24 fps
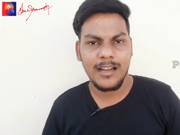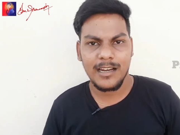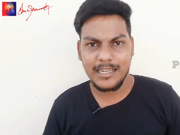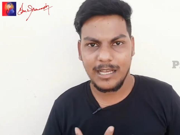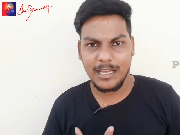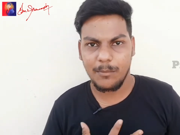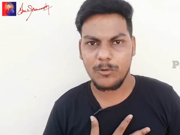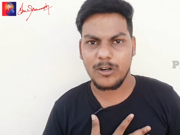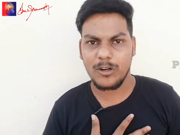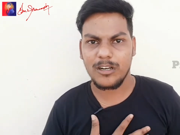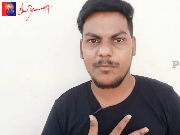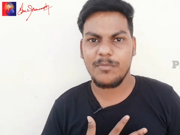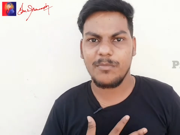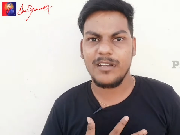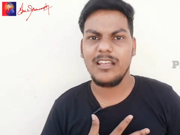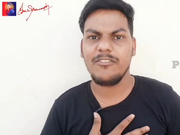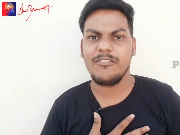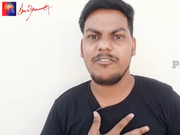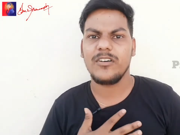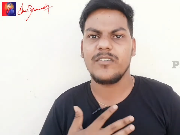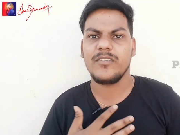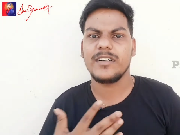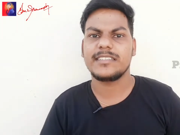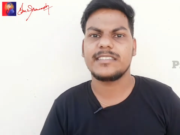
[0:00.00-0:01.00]
நம்மளோட
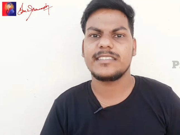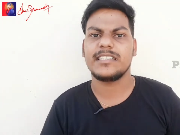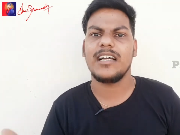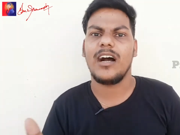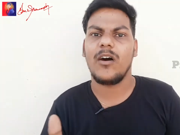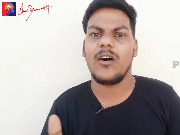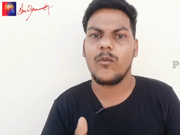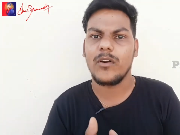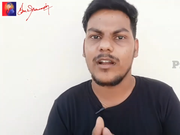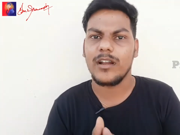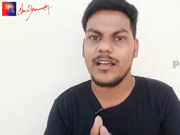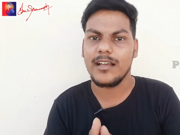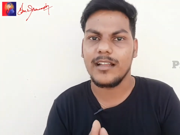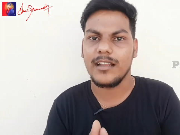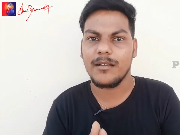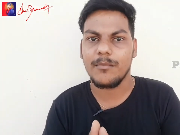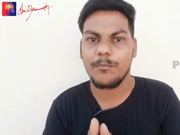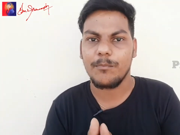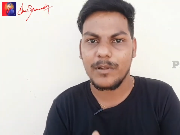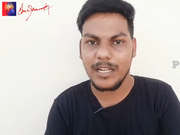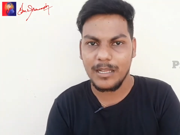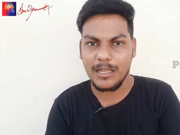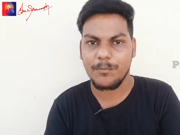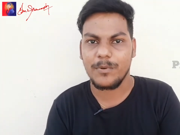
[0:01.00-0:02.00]
பிலீஃபை வச்சு அவங்கள
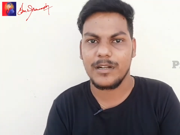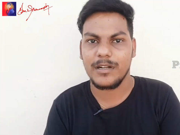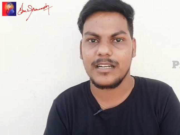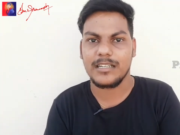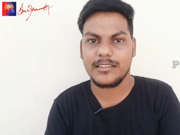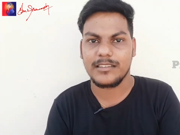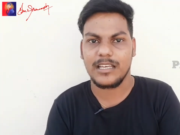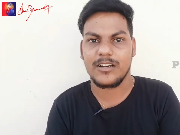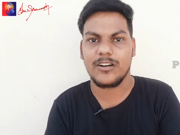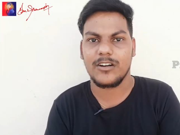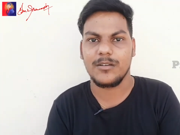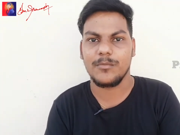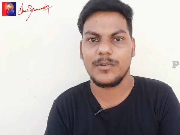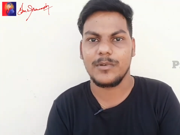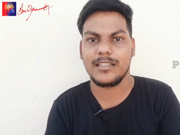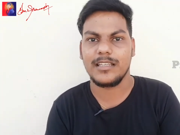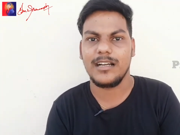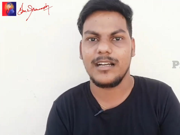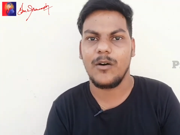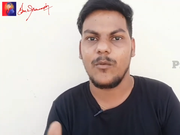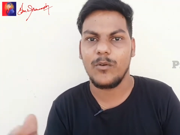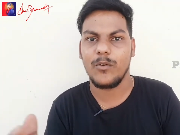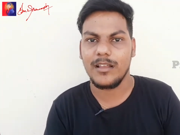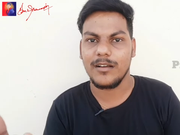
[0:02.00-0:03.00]
ப்ரே பண்ணுற தருணம் இது
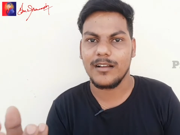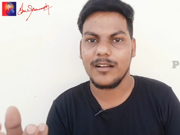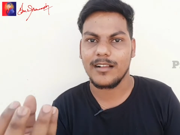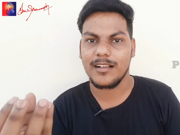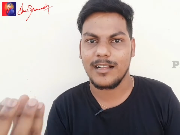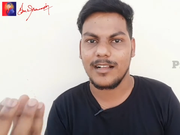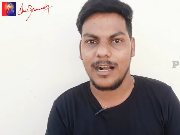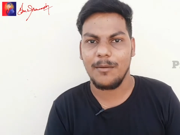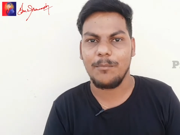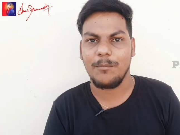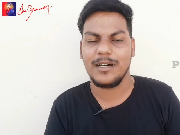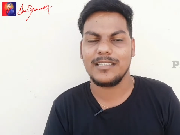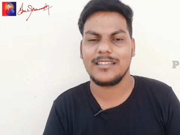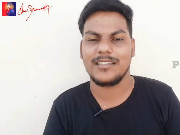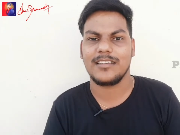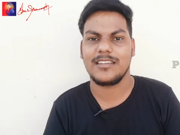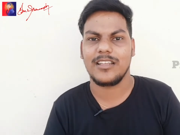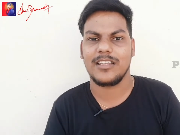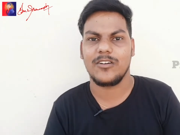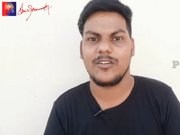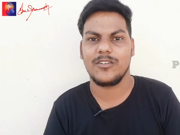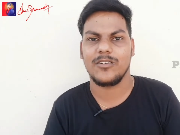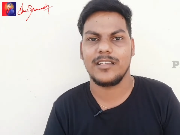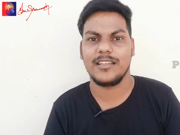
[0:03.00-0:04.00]
அவங்கள காப்பாற்றுற
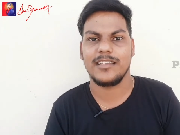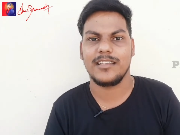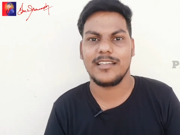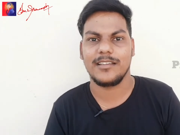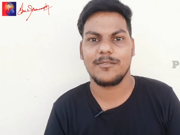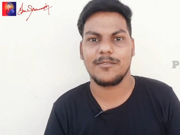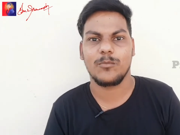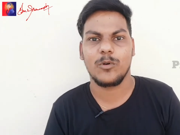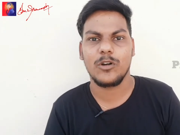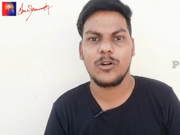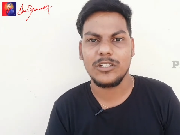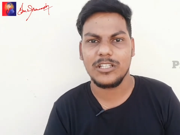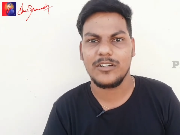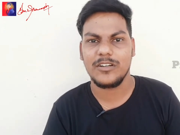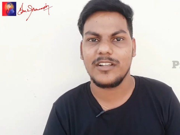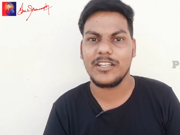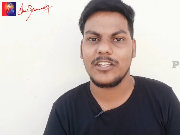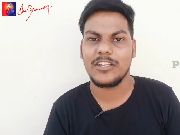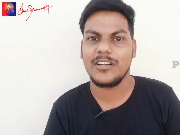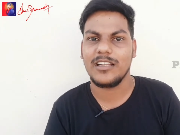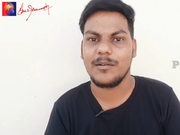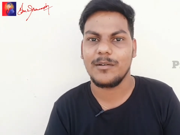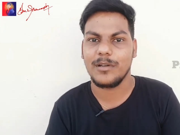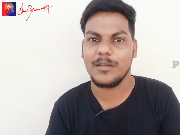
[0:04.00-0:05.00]
தருணம் இது முடிஞ்ச
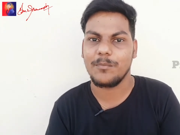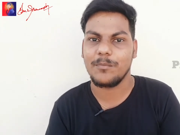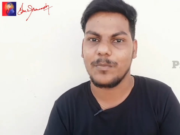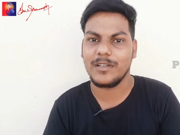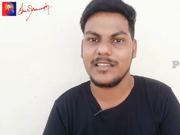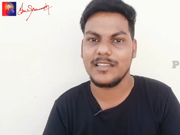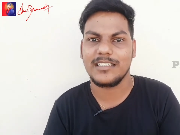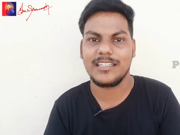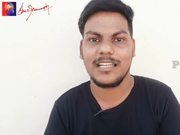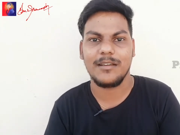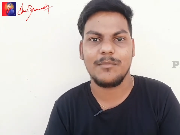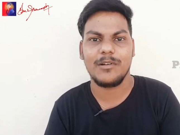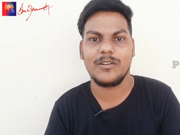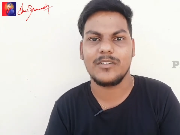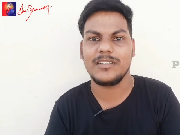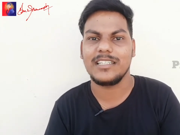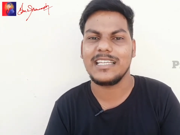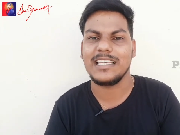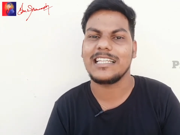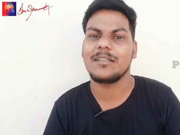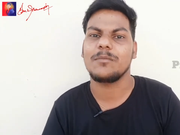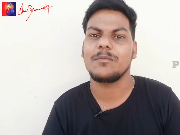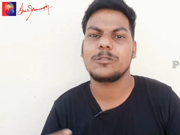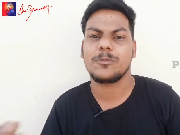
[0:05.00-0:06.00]
வரைக்கும் நம்ம இப்போ இந்த டைமில்
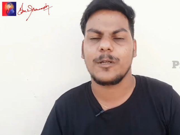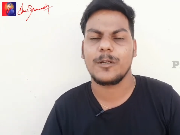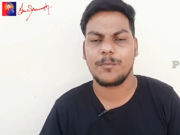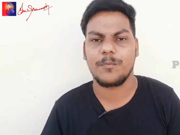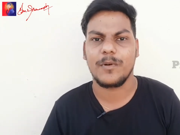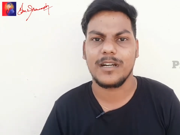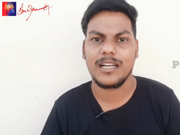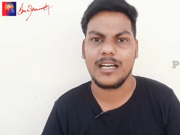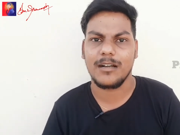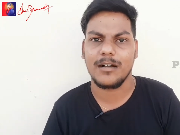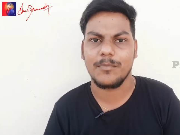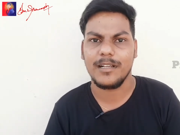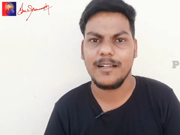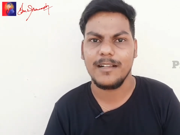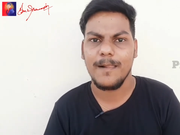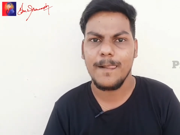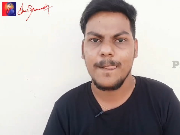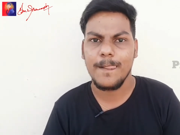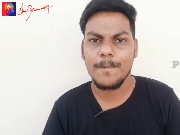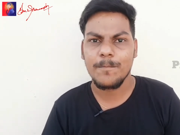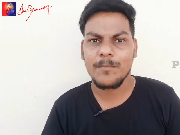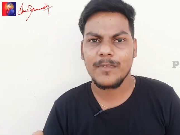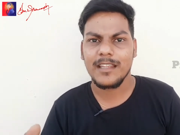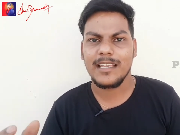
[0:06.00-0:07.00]
வந்து எதையுமே ஸ்ப்ரெட் பண்ணாமல்
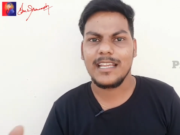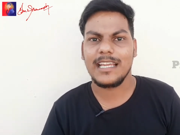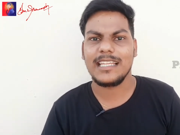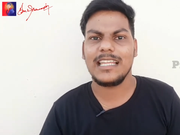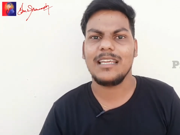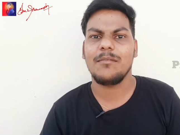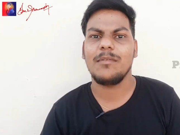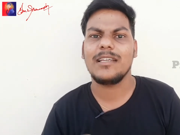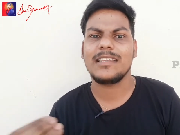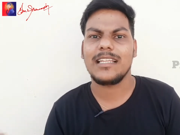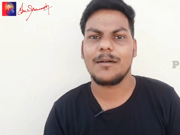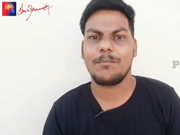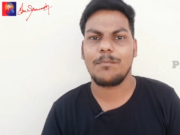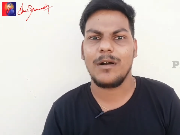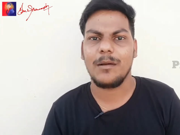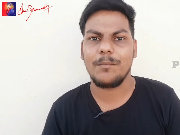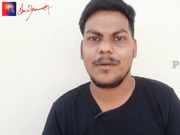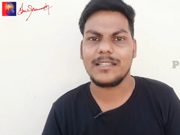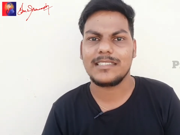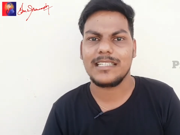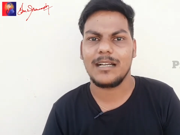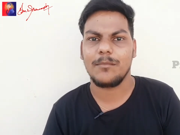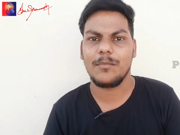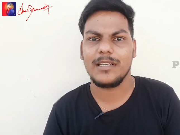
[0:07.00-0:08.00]
எதையுமே தப்பாக
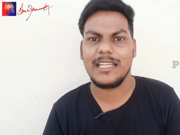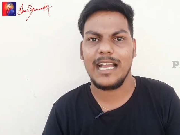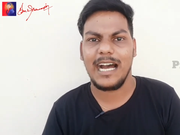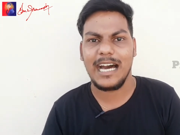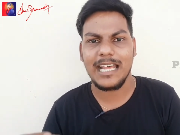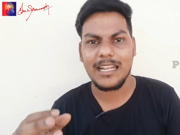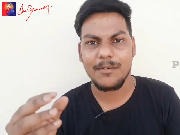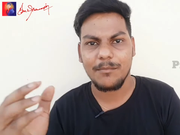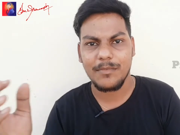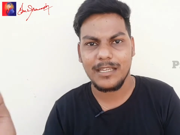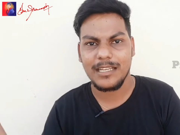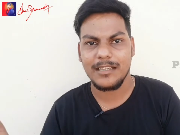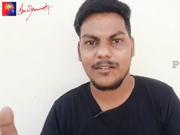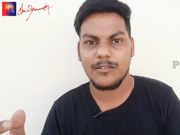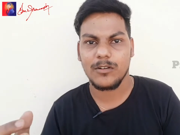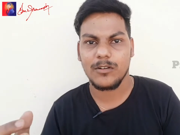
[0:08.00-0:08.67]
பேசாமல் யாருமே